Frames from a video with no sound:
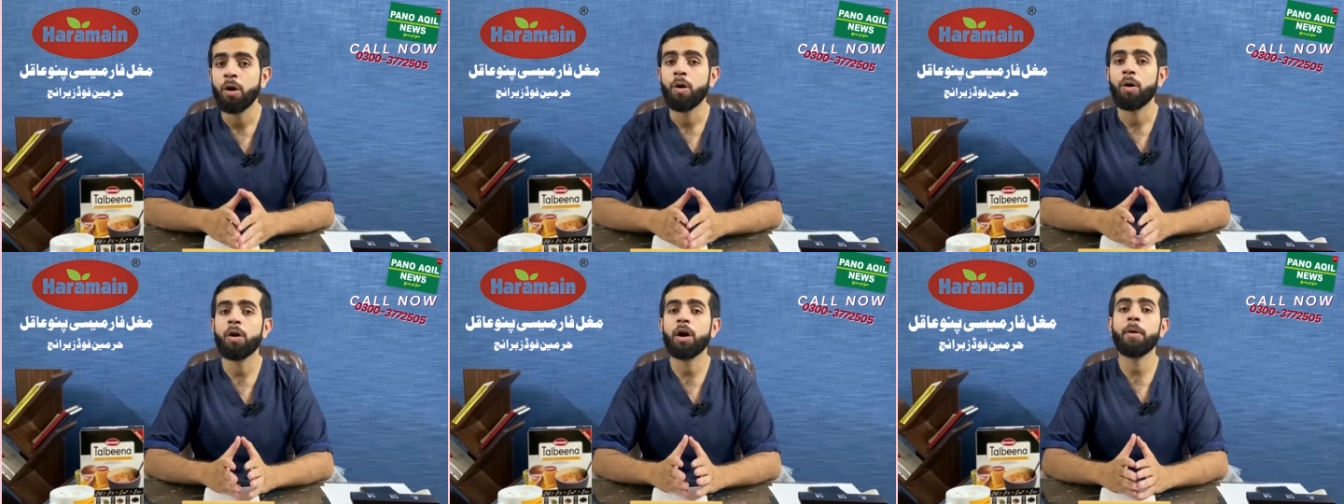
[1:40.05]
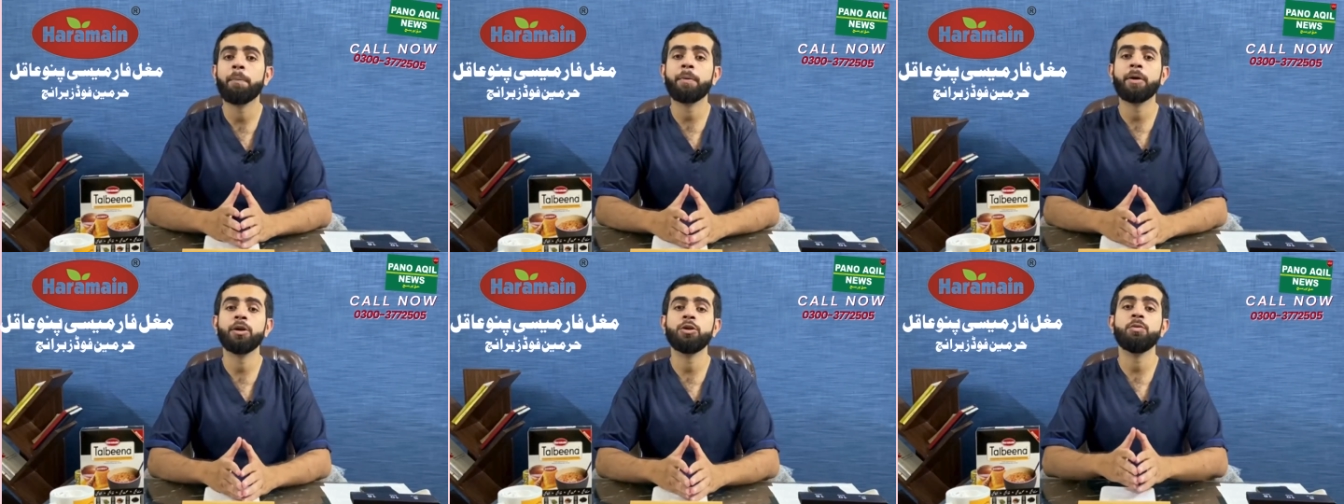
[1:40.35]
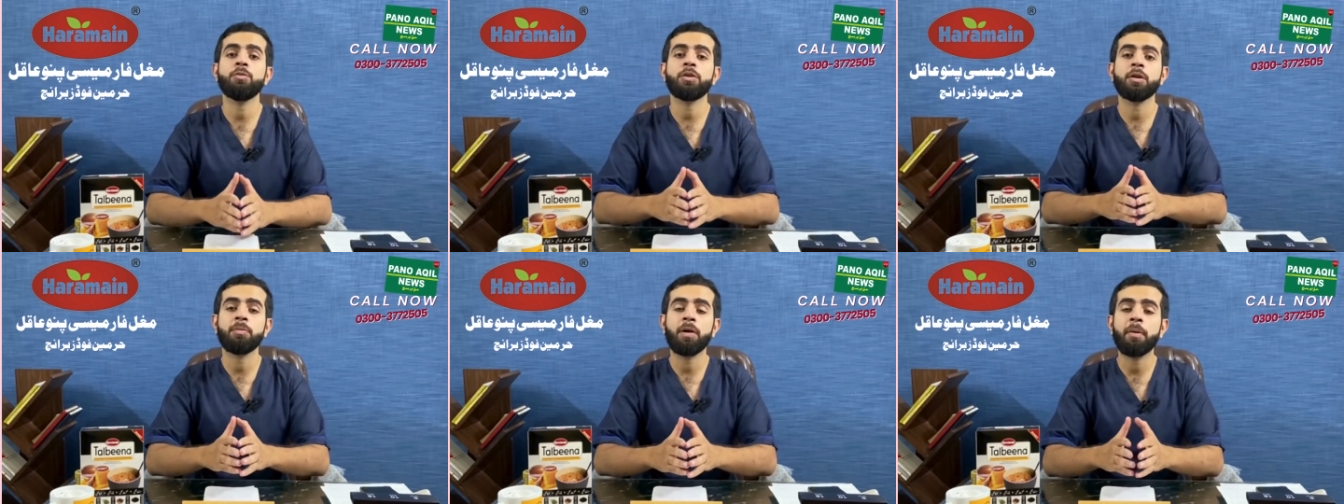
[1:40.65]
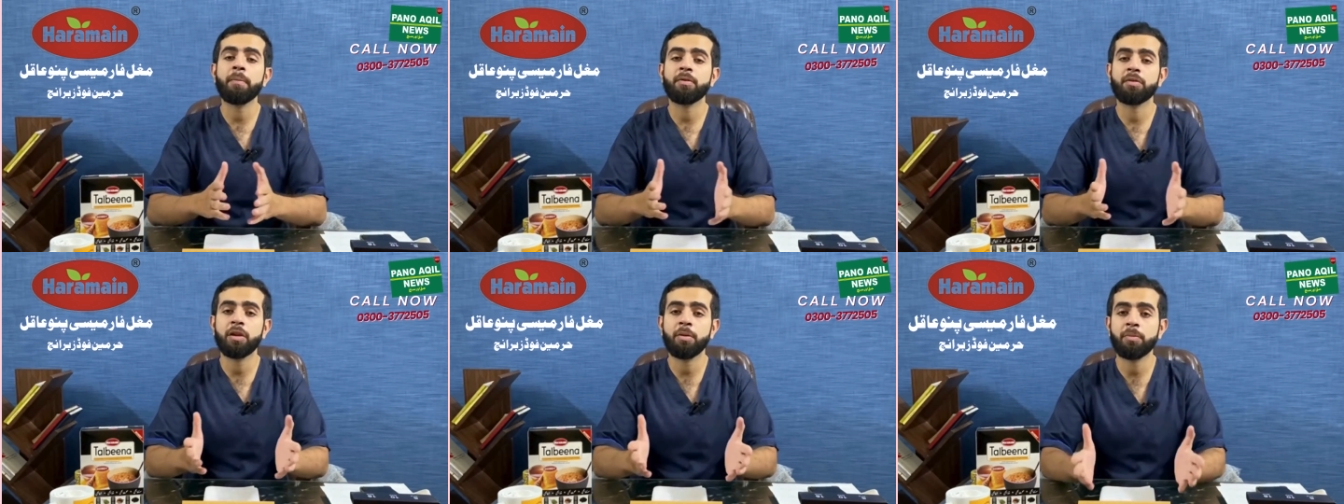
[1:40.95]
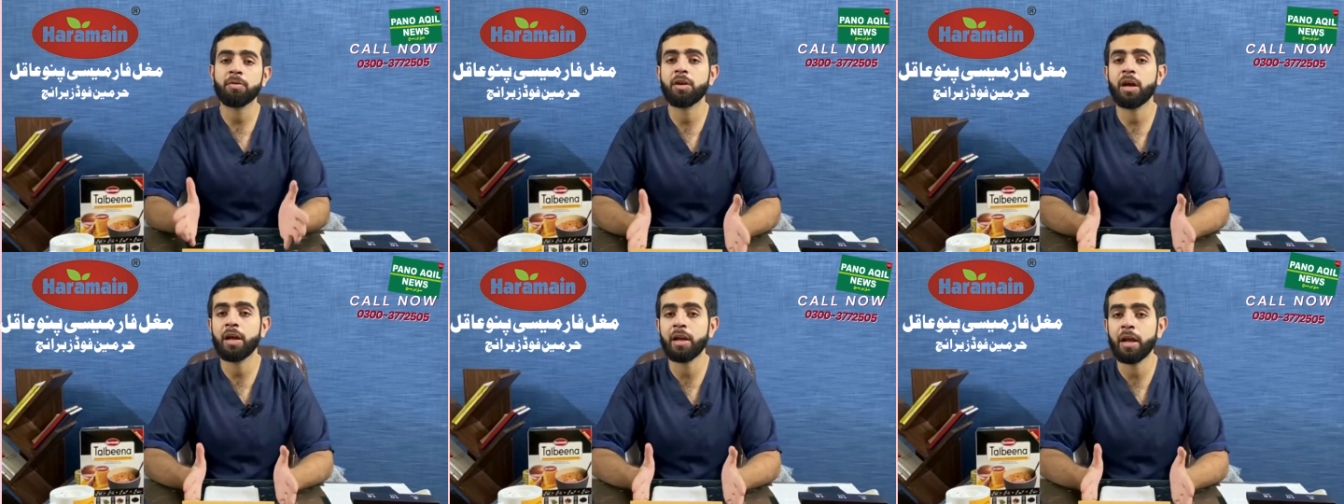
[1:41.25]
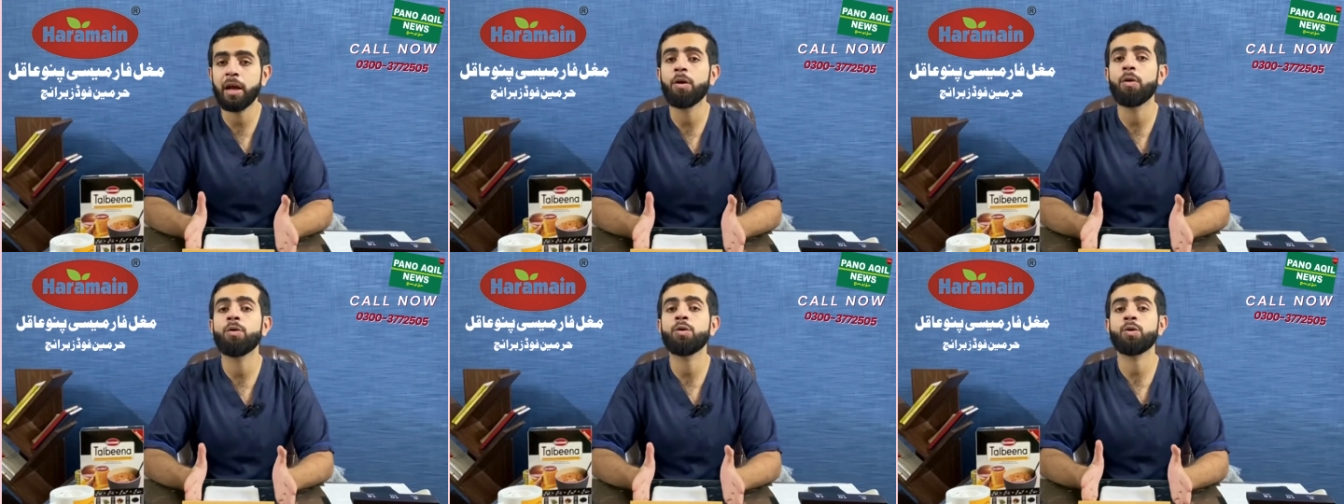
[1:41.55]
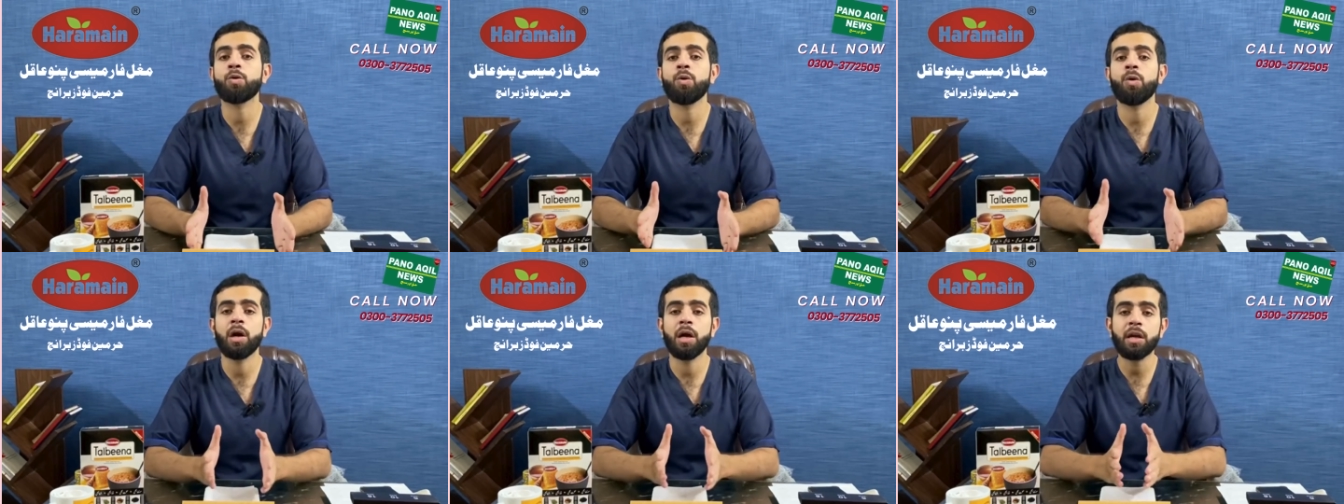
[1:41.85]
और आपके जो तमाम मसले मसाइल है
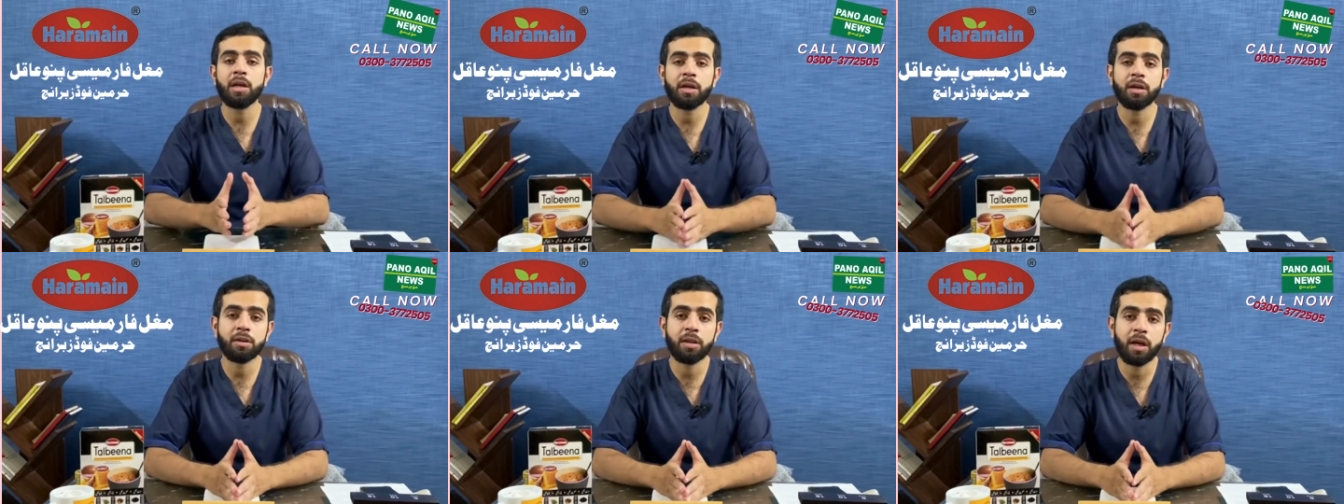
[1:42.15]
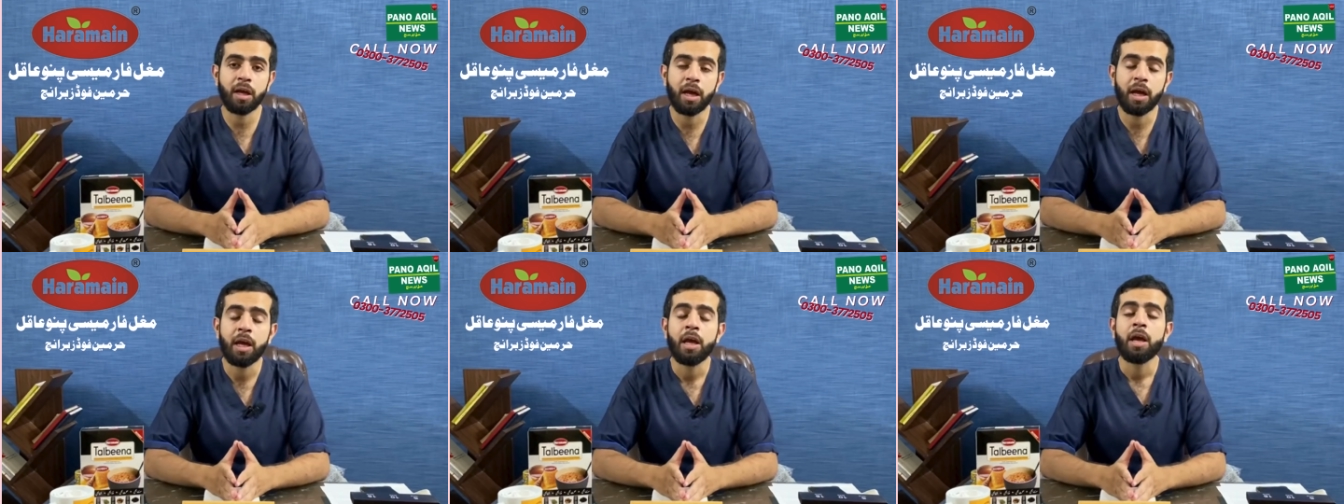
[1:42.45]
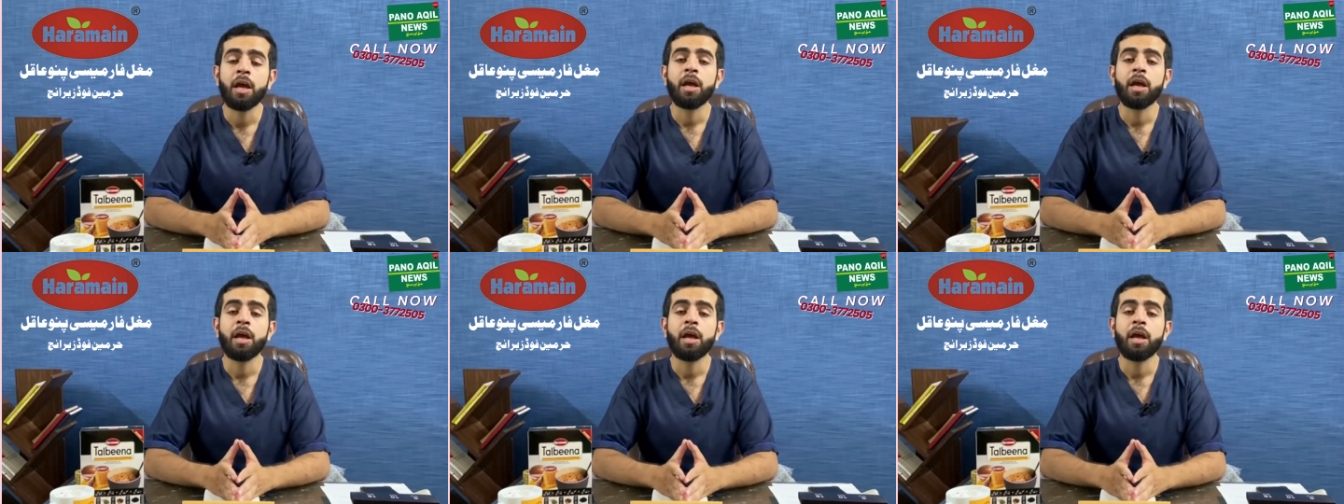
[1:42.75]
उनको हल करता है